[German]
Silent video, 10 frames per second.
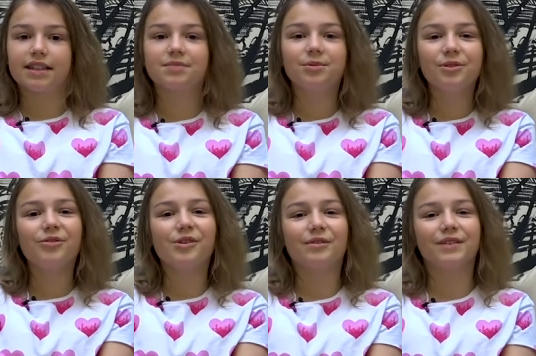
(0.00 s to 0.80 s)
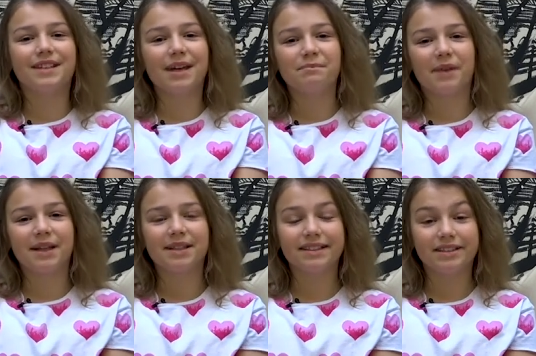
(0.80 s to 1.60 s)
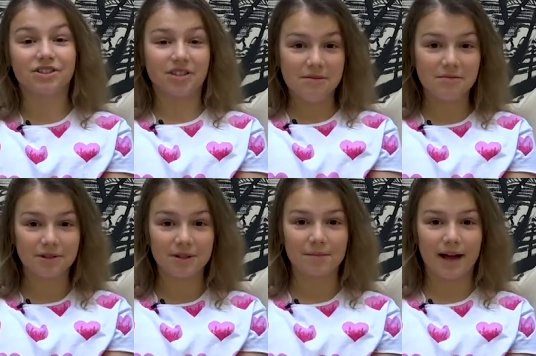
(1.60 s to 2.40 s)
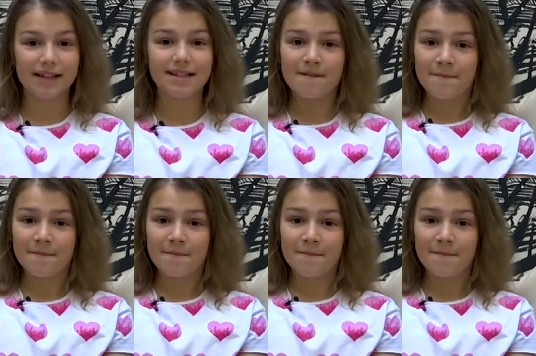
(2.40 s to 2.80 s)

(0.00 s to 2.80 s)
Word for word: Das Buch wurde von Jan Beitlik geschrieben und gemalt.